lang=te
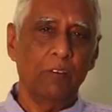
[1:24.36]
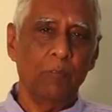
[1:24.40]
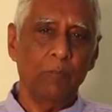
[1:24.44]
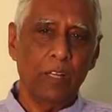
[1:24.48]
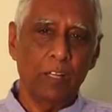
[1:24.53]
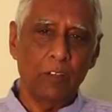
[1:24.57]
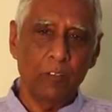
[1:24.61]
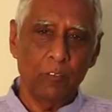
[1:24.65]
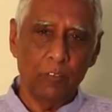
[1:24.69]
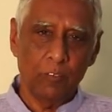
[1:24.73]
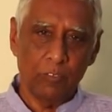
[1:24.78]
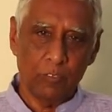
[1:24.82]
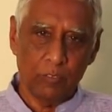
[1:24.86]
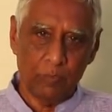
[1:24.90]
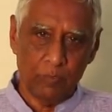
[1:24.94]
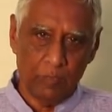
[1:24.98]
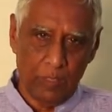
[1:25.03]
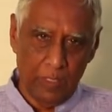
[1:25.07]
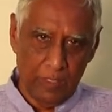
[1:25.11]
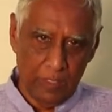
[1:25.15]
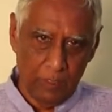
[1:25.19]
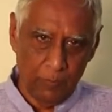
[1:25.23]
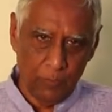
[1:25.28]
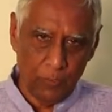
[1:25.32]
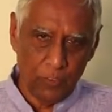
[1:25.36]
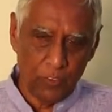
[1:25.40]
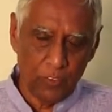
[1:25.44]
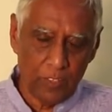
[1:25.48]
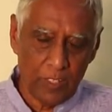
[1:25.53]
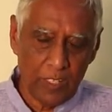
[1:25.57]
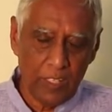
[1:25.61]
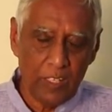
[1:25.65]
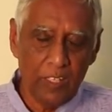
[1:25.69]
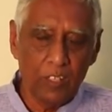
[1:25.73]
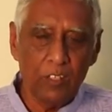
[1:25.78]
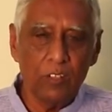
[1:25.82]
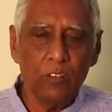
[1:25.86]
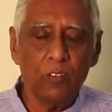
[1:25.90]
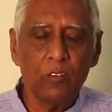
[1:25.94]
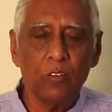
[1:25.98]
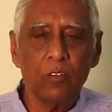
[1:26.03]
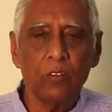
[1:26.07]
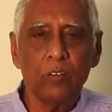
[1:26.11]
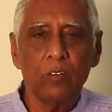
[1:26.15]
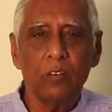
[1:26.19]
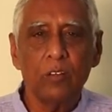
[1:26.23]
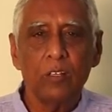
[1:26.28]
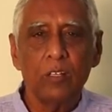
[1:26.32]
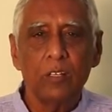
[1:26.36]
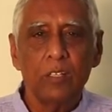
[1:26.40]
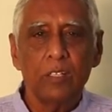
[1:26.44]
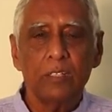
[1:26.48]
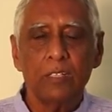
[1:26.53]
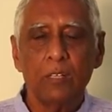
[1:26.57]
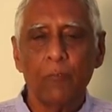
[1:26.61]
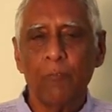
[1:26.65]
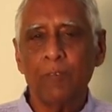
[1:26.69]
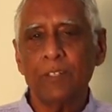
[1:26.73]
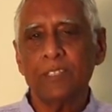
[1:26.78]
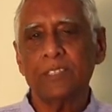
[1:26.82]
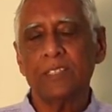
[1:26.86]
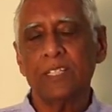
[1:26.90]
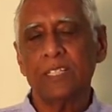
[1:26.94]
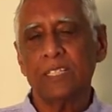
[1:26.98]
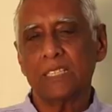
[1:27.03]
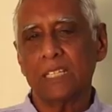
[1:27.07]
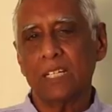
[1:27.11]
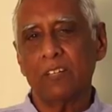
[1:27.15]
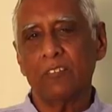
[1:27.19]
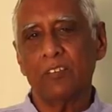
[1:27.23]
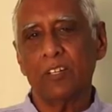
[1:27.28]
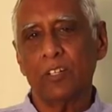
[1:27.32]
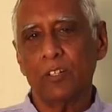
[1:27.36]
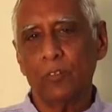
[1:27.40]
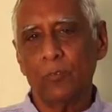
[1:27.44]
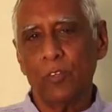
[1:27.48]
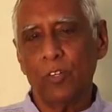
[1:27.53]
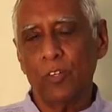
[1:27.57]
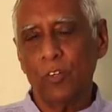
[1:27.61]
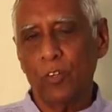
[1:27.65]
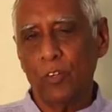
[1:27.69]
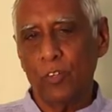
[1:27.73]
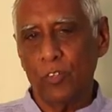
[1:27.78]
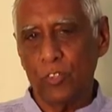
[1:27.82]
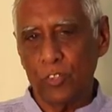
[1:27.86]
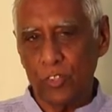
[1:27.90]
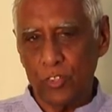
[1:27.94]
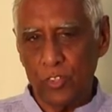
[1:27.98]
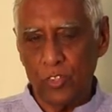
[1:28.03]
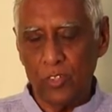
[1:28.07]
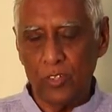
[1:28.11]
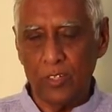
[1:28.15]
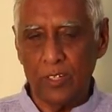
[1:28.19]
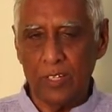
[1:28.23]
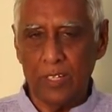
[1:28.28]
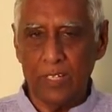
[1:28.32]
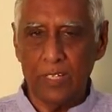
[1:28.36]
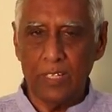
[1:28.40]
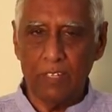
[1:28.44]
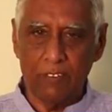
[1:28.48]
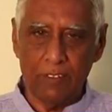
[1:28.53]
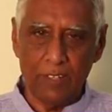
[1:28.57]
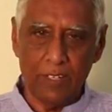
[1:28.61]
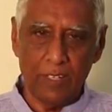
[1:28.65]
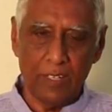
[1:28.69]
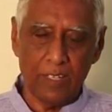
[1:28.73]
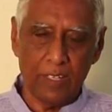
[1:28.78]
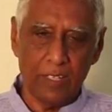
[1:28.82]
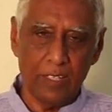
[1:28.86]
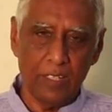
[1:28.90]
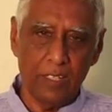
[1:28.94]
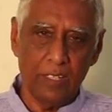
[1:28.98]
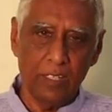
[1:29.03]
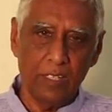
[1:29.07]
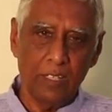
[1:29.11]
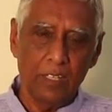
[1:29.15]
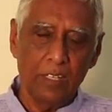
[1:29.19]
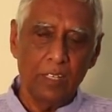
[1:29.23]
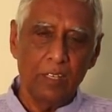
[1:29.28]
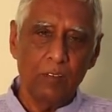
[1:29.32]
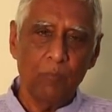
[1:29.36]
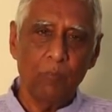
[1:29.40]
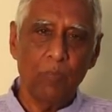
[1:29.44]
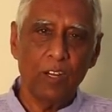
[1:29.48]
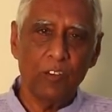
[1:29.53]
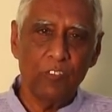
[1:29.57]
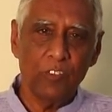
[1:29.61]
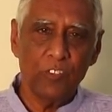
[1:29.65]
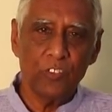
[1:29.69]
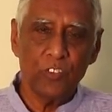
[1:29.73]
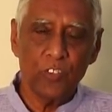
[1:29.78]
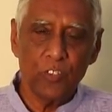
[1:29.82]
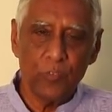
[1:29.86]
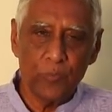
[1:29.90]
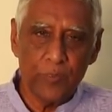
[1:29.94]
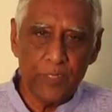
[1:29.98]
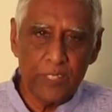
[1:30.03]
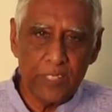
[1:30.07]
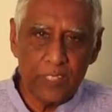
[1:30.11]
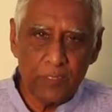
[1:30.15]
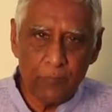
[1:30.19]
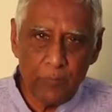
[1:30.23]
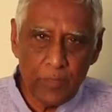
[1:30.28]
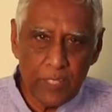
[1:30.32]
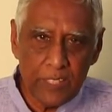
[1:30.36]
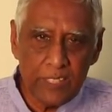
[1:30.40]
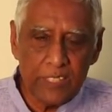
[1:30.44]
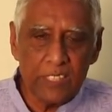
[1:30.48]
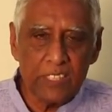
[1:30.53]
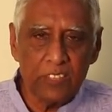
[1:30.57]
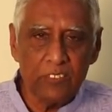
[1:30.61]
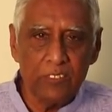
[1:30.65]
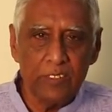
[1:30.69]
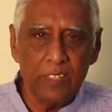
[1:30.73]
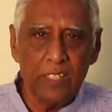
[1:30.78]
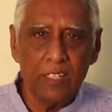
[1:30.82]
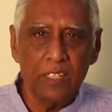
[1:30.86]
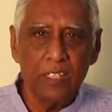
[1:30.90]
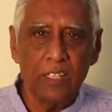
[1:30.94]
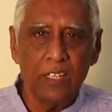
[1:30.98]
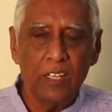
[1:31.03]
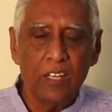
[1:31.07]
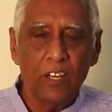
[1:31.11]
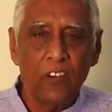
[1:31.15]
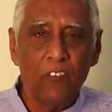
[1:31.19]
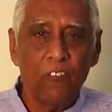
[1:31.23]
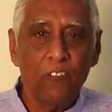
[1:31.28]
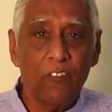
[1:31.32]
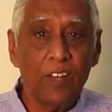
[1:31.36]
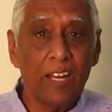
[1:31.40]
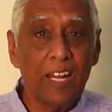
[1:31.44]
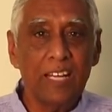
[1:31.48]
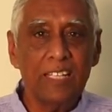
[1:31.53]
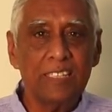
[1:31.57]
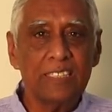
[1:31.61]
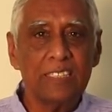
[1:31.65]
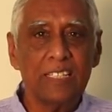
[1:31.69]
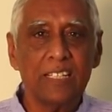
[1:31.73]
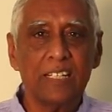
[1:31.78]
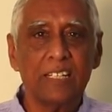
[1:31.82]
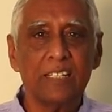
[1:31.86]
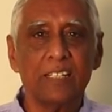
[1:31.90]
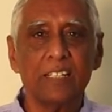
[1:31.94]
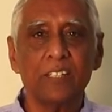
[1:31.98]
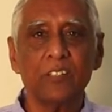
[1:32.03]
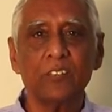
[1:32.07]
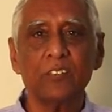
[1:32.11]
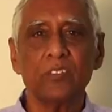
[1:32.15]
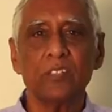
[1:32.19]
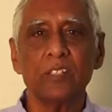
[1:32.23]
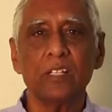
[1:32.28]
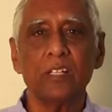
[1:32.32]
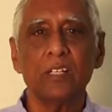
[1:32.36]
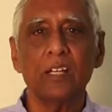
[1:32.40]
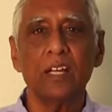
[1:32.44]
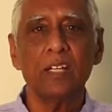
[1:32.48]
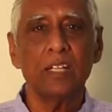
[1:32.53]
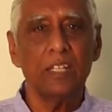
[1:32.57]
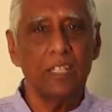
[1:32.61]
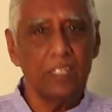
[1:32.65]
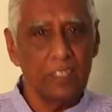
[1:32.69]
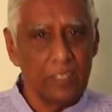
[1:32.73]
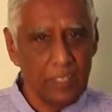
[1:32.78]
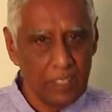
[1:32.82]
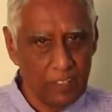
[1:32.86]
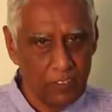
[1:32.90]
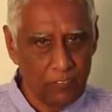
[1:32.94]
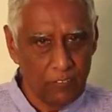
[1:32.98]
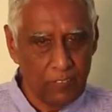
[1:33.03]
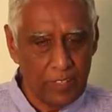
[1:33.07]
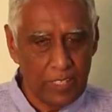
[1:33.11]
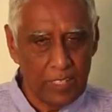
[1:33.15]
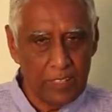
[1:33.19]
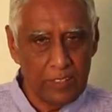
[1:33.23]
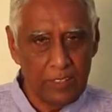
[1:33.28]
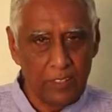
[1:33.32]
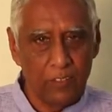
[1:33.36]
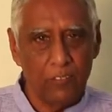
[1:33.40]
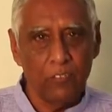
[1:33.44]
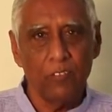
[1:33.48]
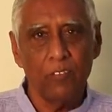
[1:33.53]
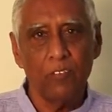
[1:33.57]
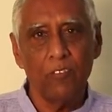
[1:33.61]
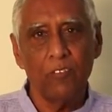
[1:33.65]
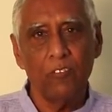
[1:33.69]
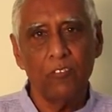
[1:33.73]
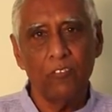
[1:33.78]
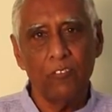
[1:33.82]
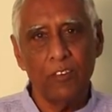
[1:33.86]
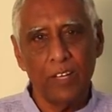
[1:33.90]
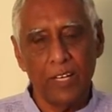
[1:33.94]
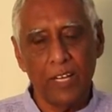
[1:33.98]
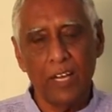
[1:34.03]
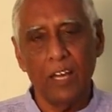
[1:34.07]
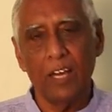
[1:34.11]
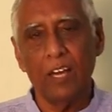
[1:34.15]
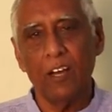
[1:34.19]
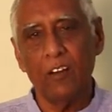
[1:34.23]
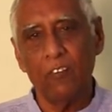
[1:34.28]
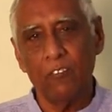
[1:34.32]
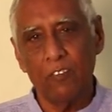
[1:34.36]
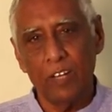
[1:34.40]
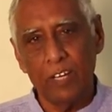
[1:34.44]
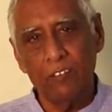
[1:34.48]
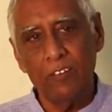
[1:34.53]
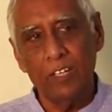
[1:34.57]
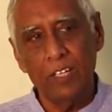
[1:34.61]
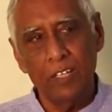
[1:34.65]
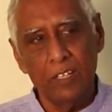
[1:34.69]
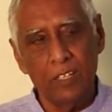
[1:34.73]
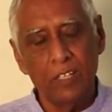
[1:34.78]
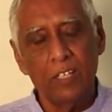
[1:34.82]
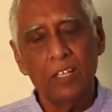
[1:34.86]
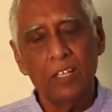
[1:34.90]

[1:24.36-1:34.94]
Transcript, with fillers: మనం అంటే పూర్వకాలంలో తపస్సు చేసేవారు మనులు ఋషులు కానీ ఎవరైనా కానీ భగవంతుడు ప్రత్యక్షమై వరాలు ఇచ్చారంట చూస్తారు అంటే ఇదే వరదం వర వరమే